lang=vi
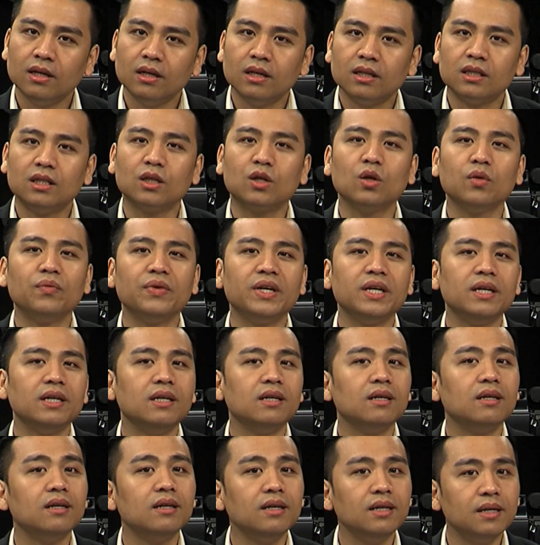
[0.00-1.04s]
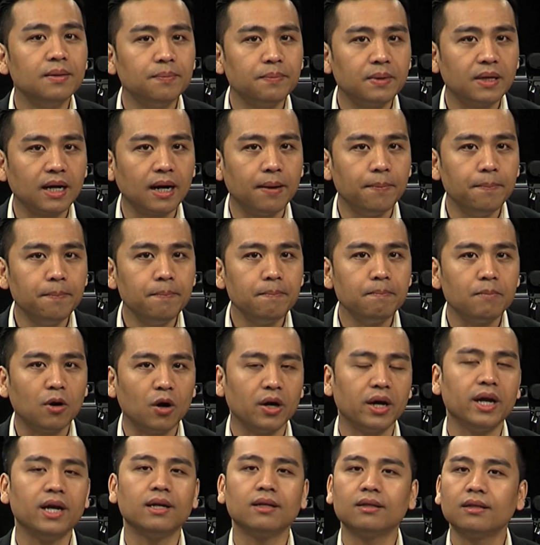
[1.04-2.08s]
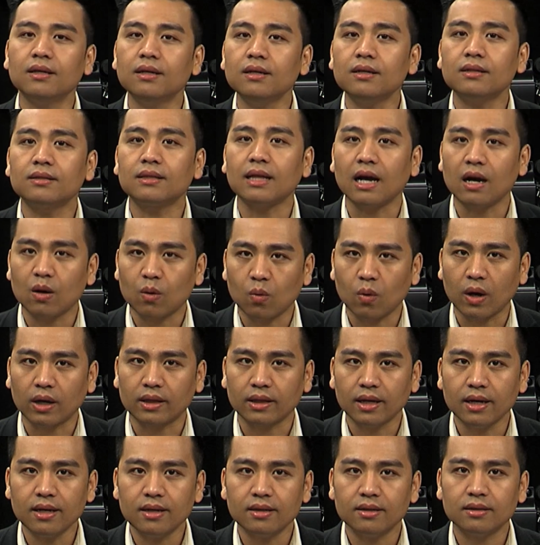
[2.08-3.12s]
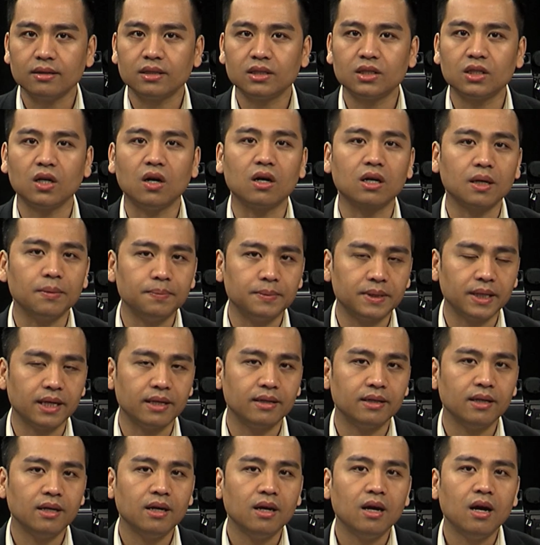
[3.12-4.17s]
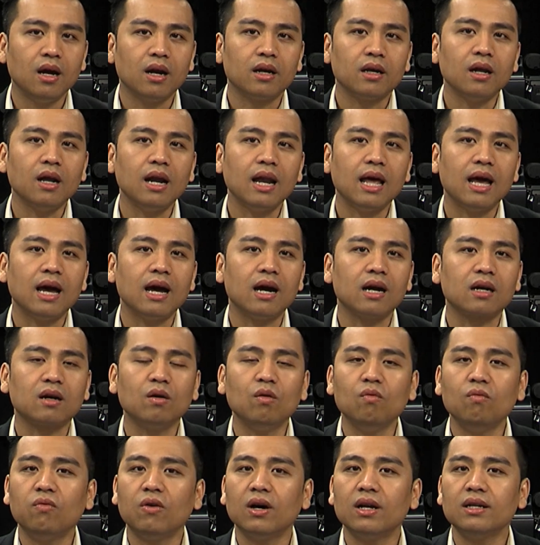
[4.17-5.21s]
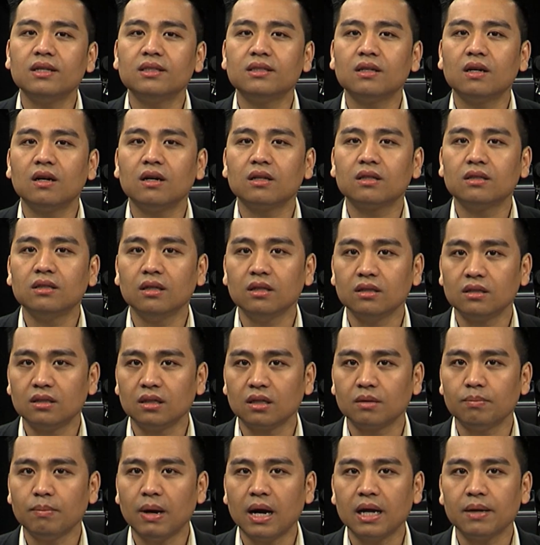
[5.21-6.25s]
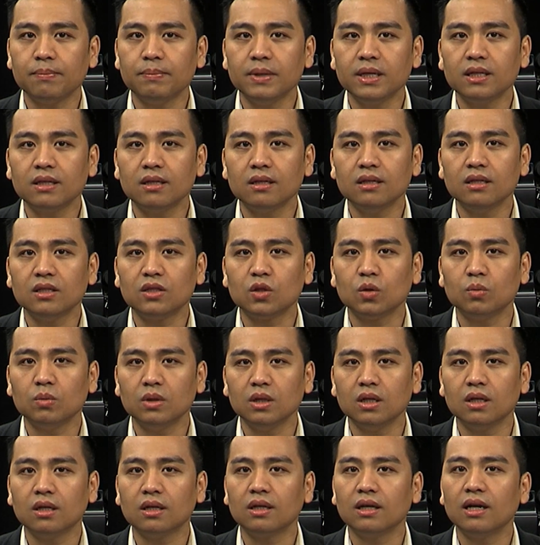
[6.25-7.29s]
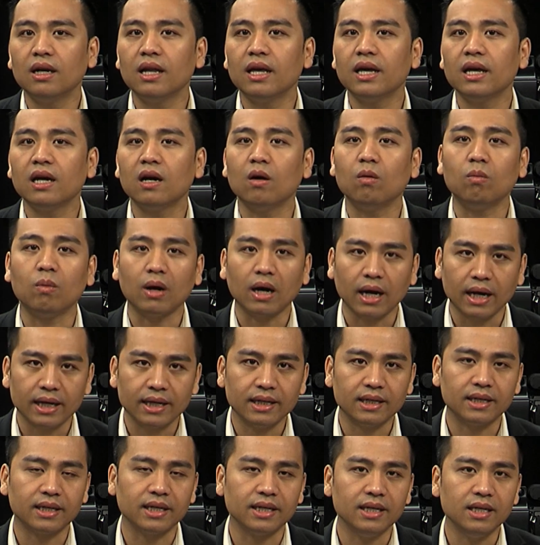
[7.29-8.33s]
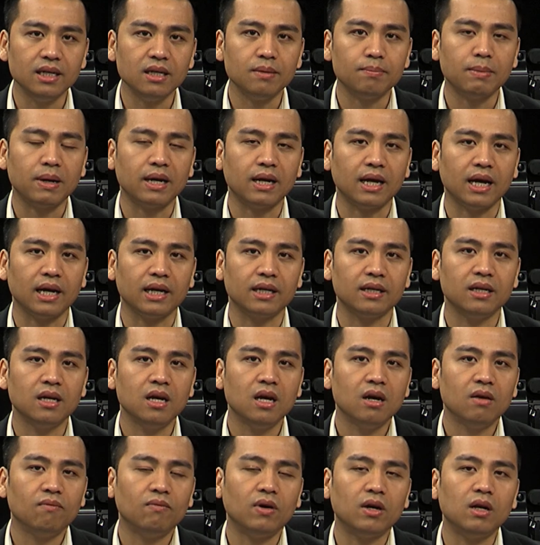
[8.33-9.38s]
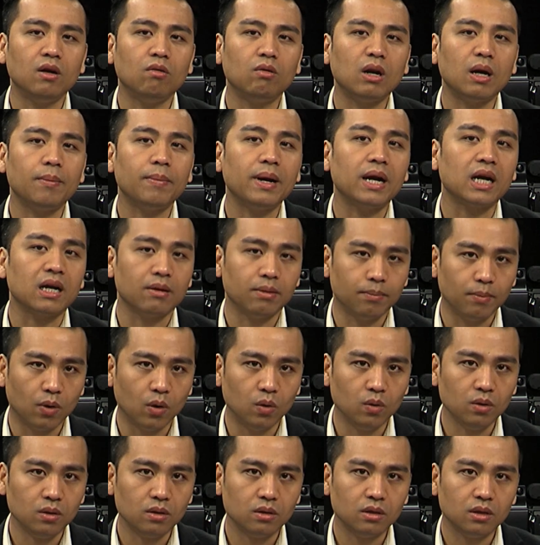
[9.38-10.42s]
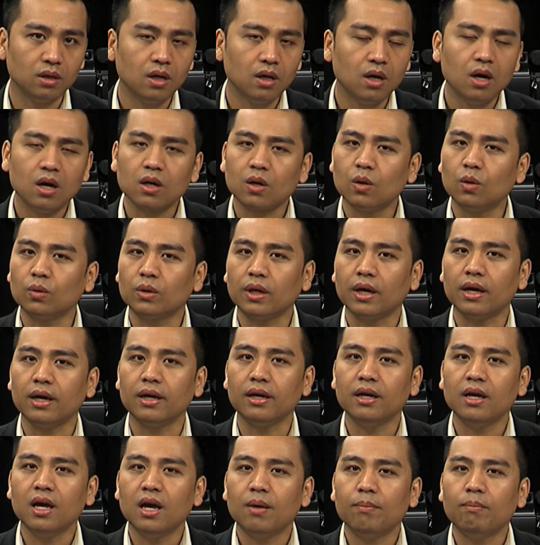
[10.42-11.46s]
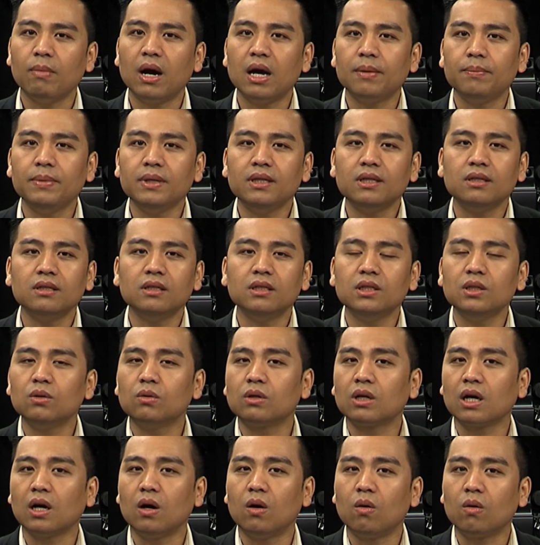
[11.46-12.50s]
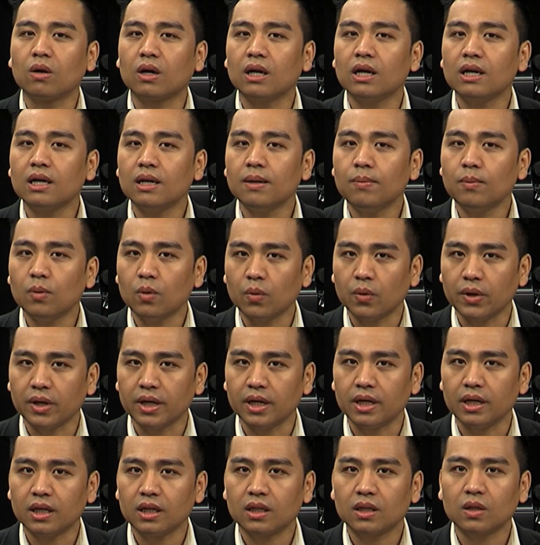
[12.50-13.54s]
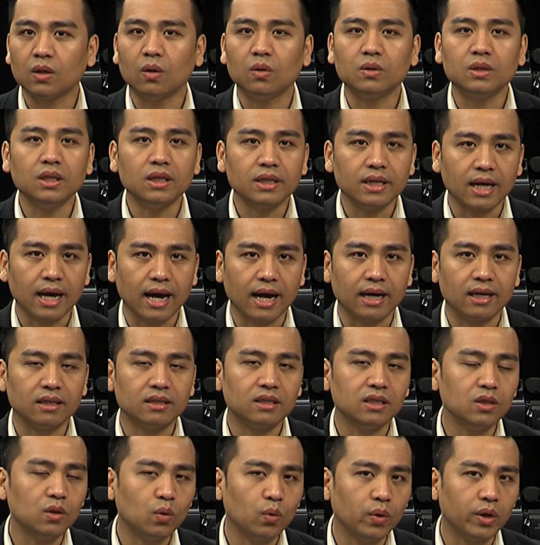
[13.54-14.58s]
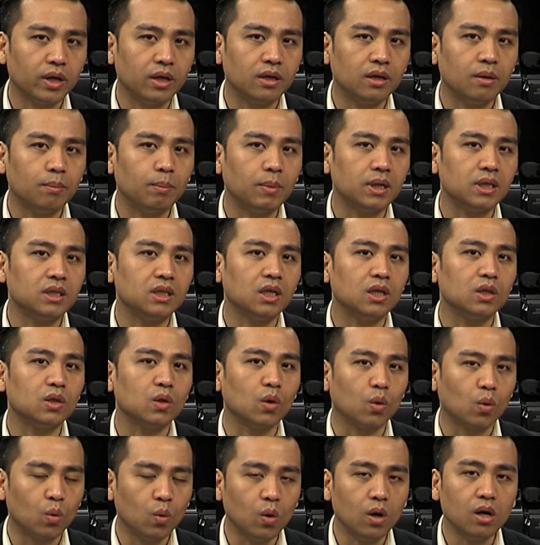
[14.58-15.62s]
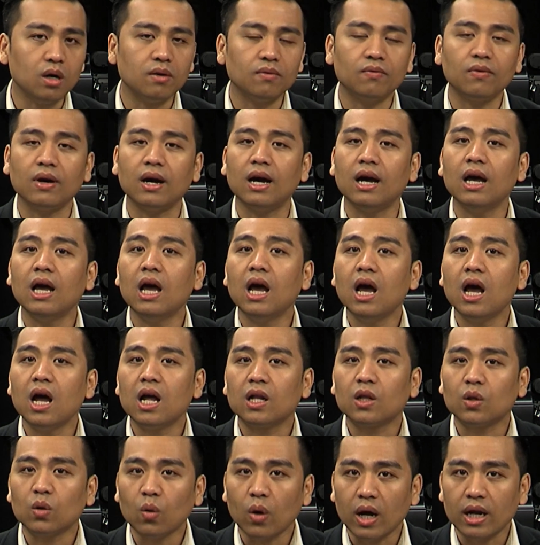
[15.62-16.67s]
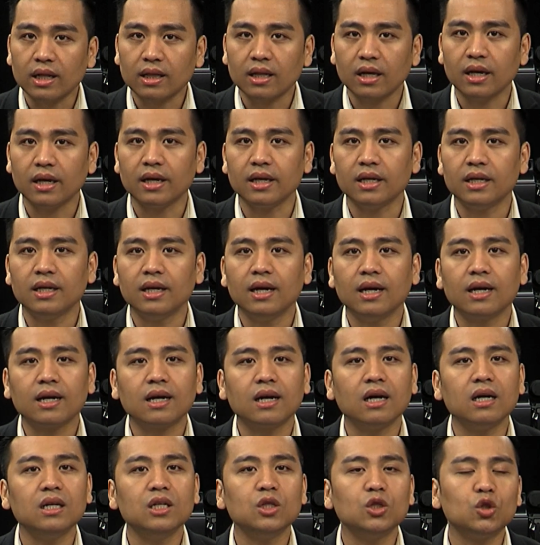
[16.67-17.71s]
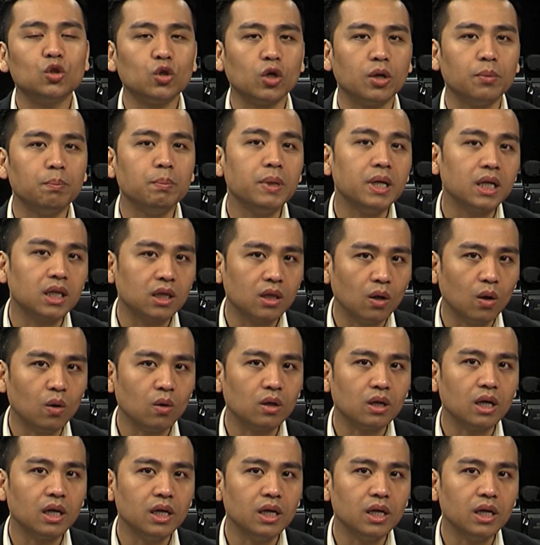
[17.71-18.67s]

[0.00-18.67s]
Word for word: Thưa quý vị, nghiêm cấm mọi hình thức tặng quà Tết cho cấp trên. Đó là công văn do Thường trực Ban Bí thư Trung ương Lê Hồng Anh ký ban hành vào đầu năm hai nghìn không trăm mười bốn. Cụ thể, Ban Bí thư yêu cầu các cấp ủy, tổ chức đảng, chính quyền, mặt trận Tổ quốc và đoàn thể cần chuẩn bị tốt các